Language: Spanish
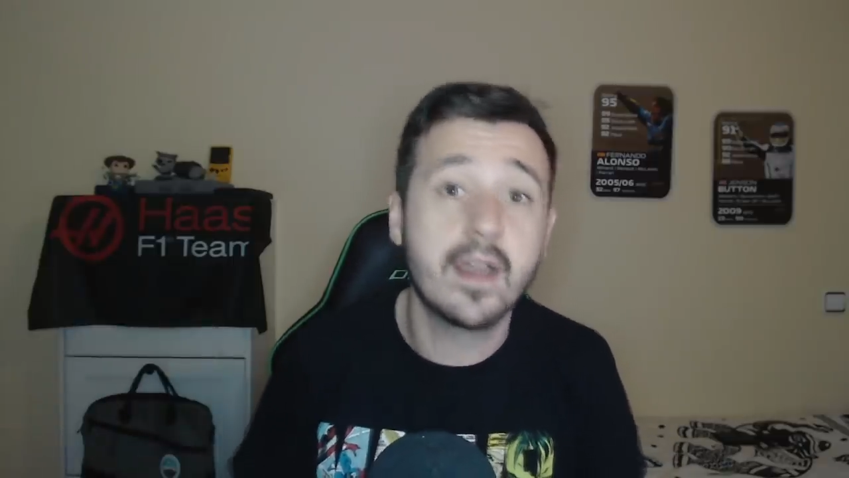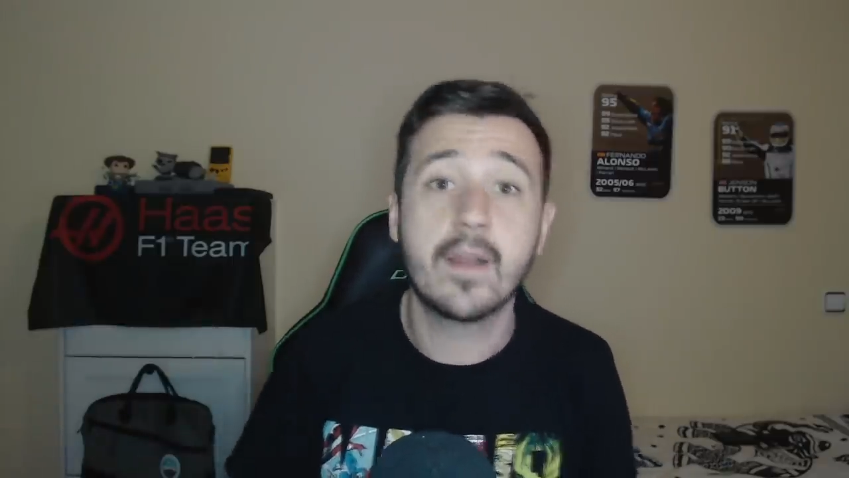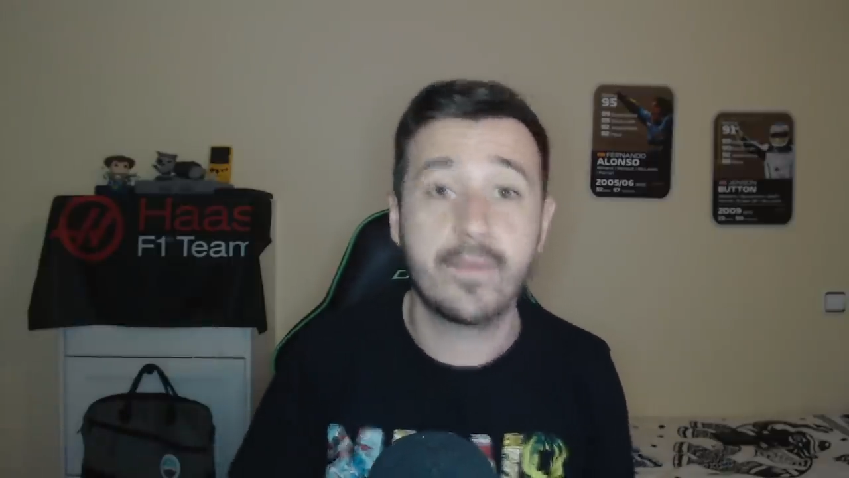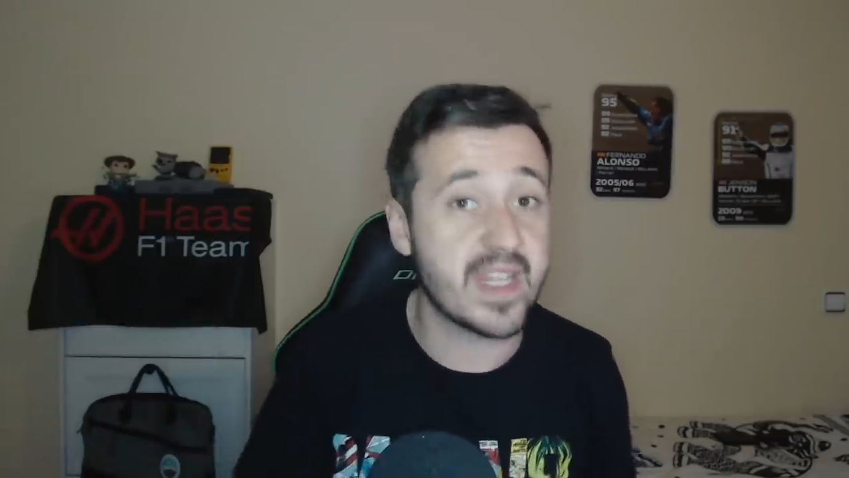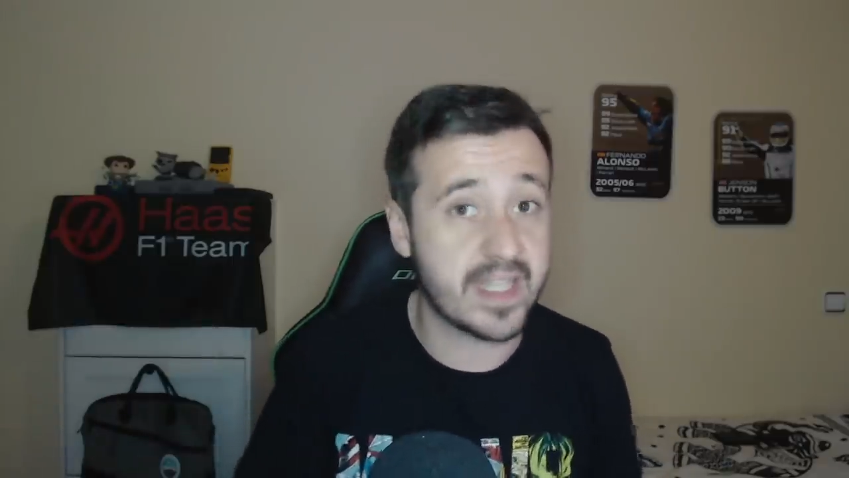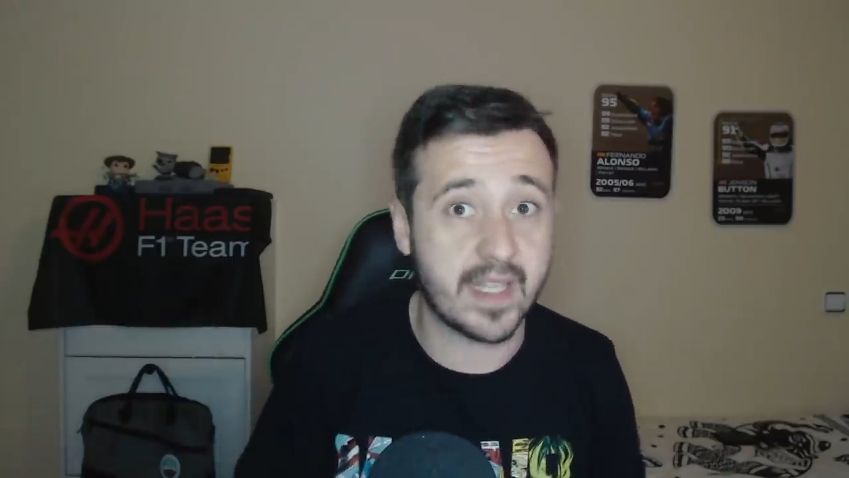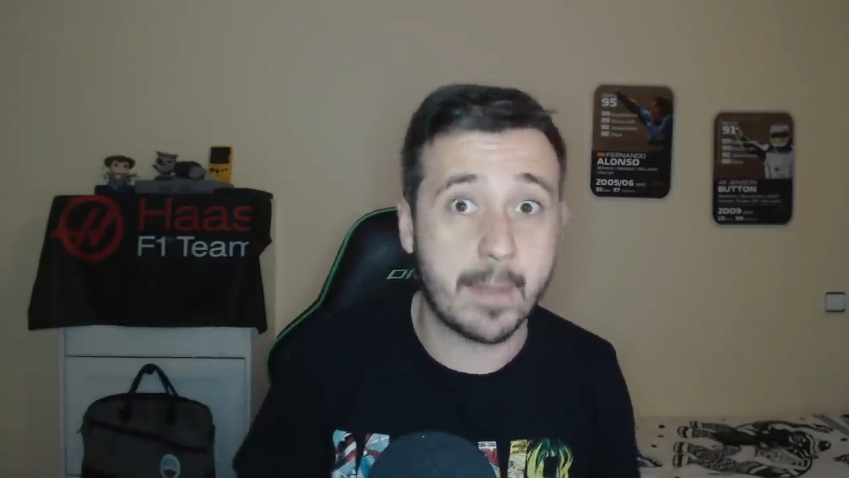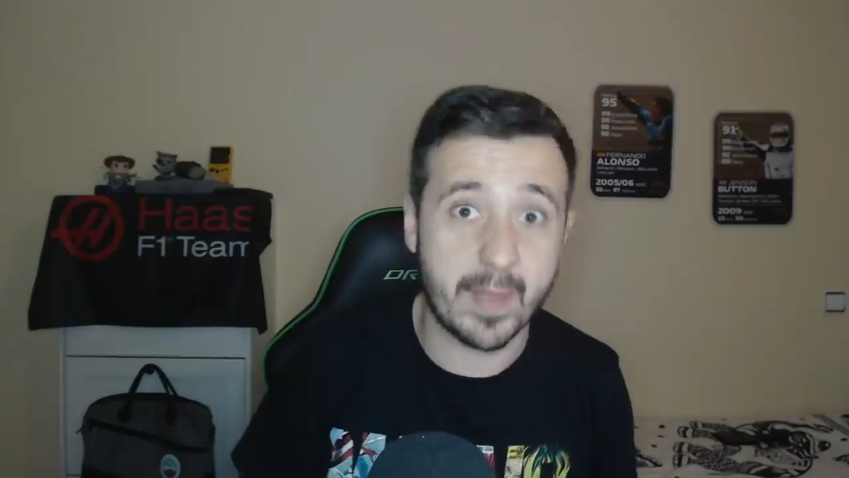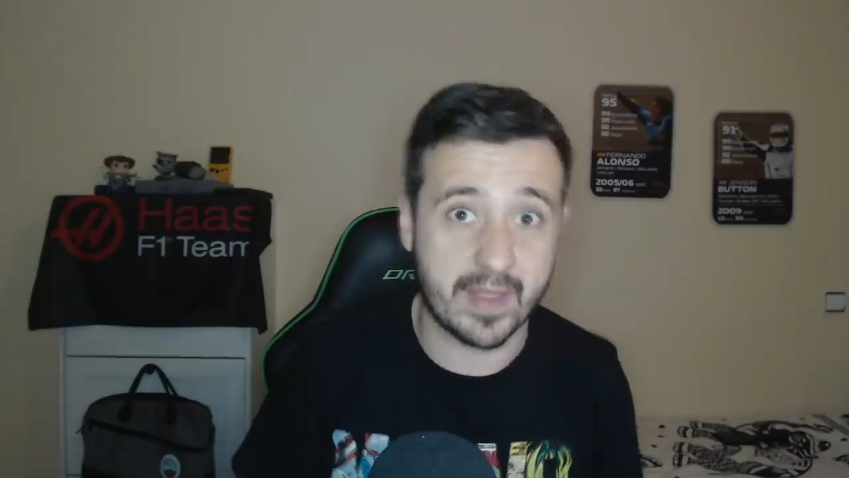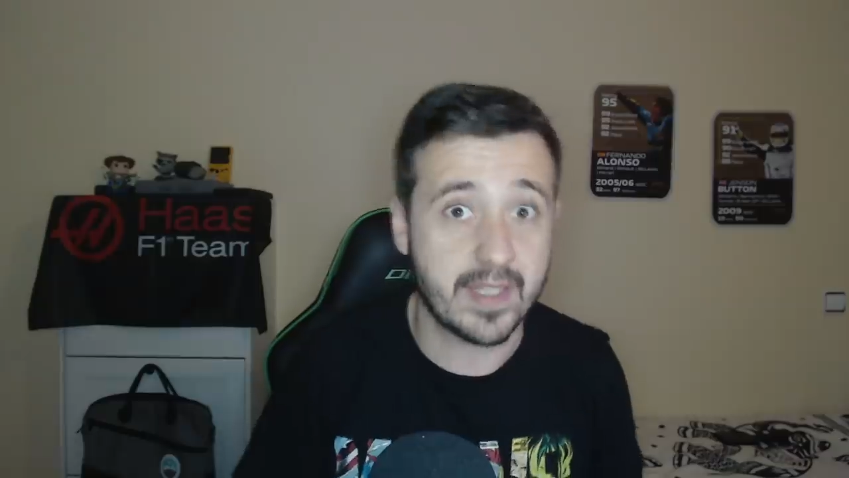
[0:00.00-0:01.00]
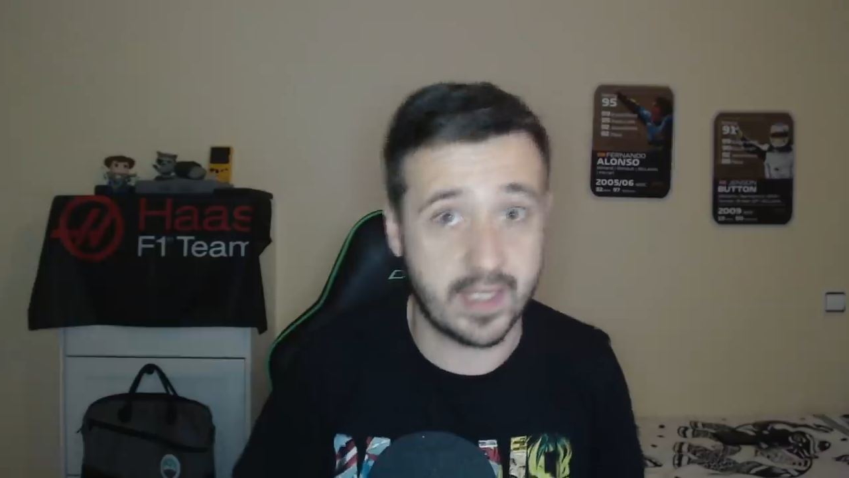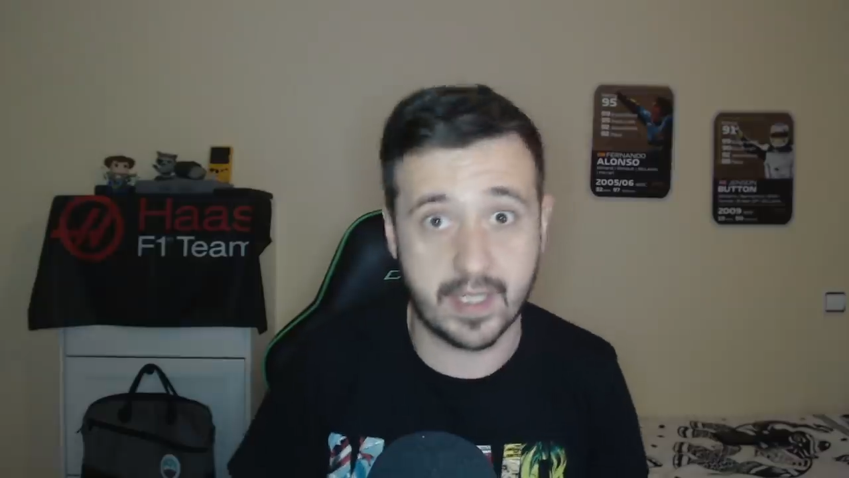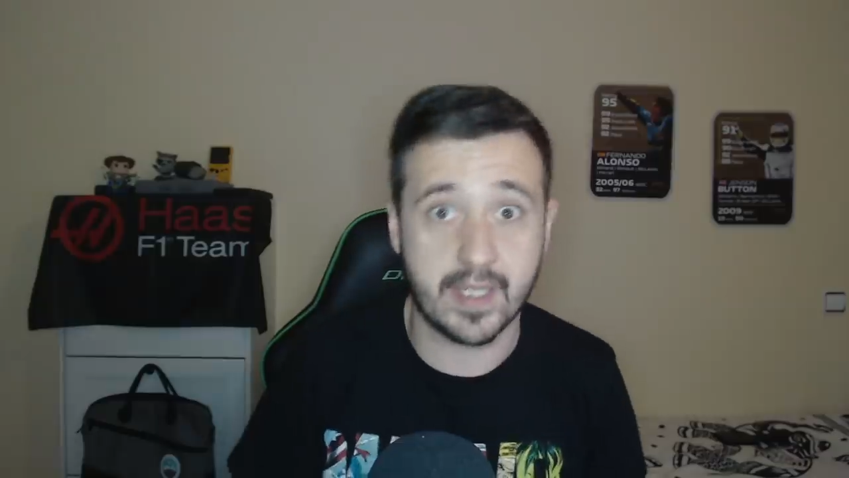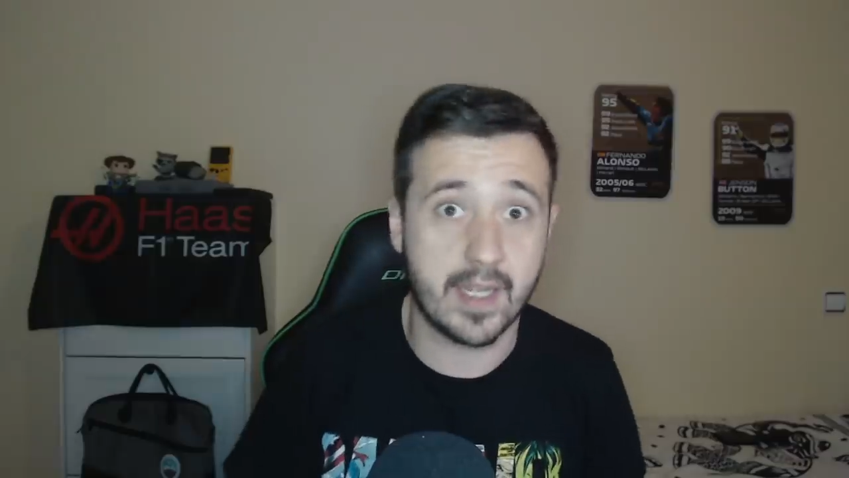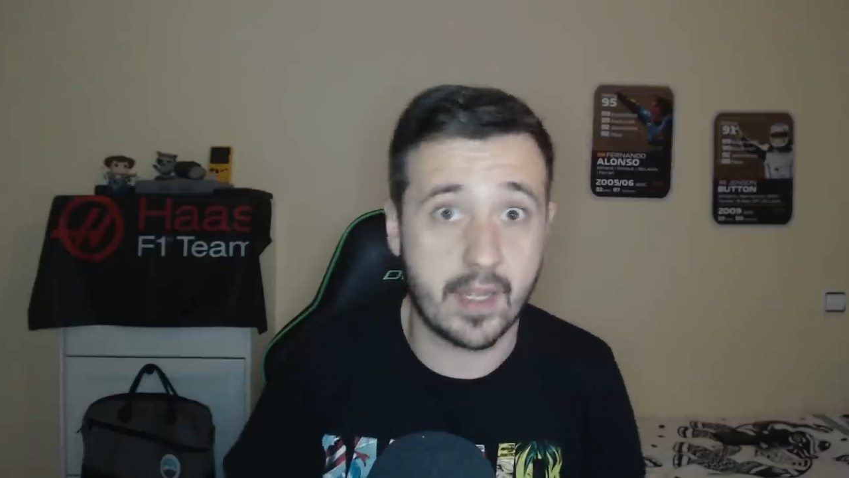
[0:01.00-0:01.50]
desde que empecé esta
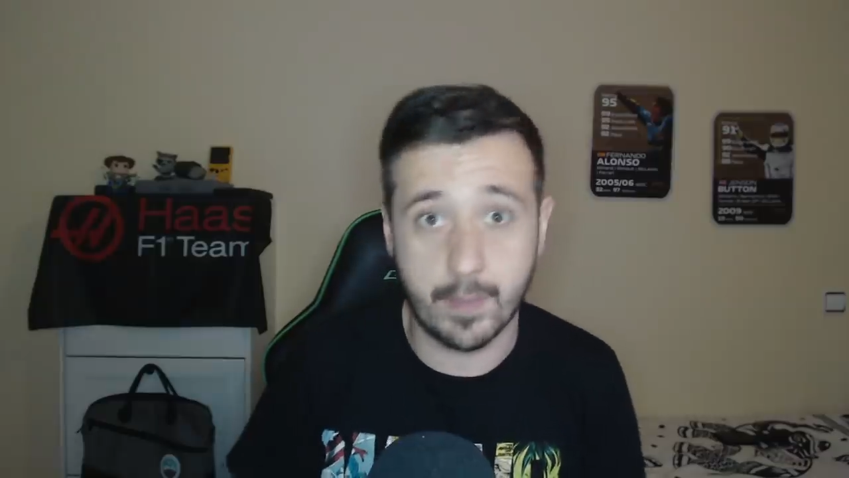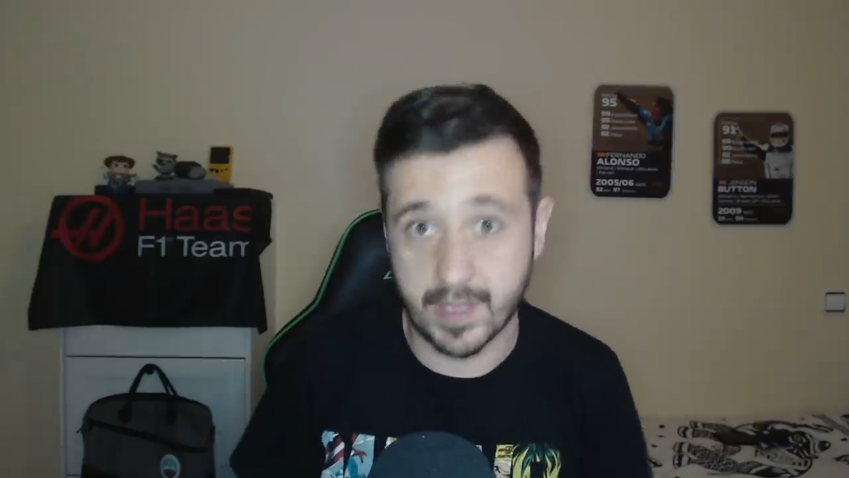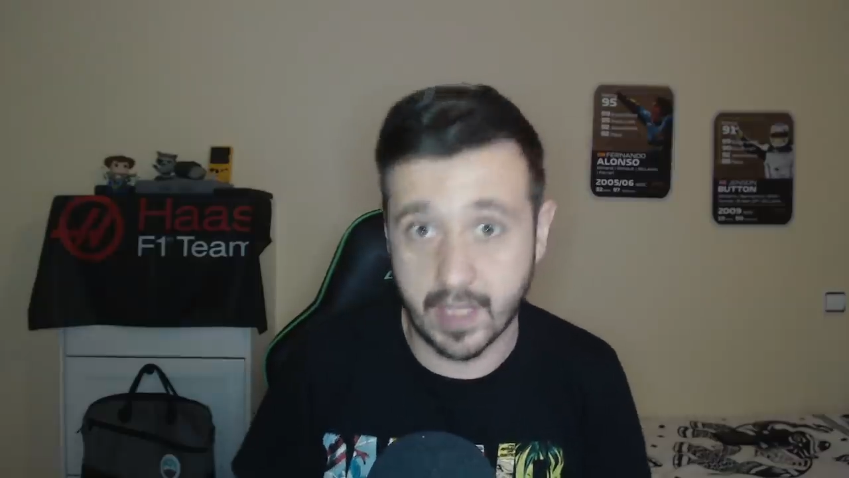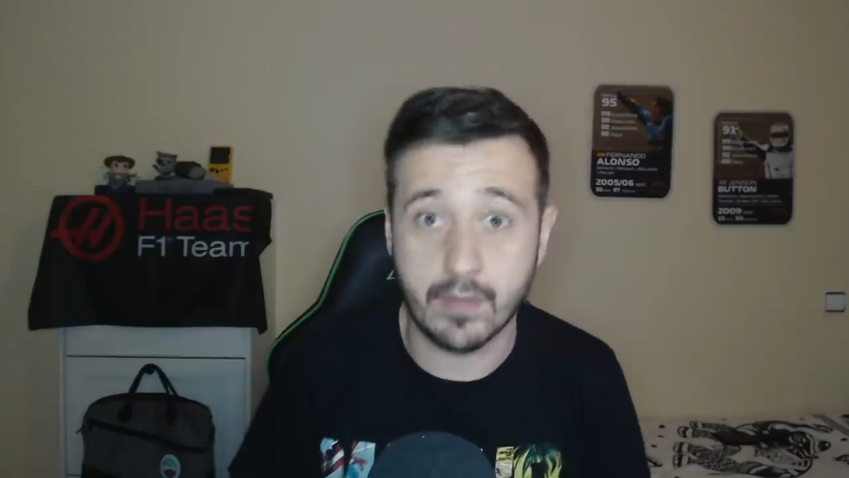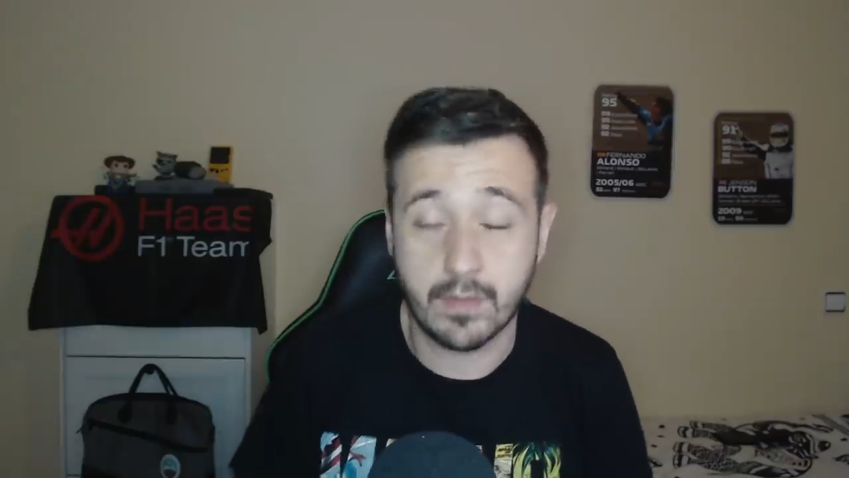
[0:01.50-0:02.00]
serie el año pasado.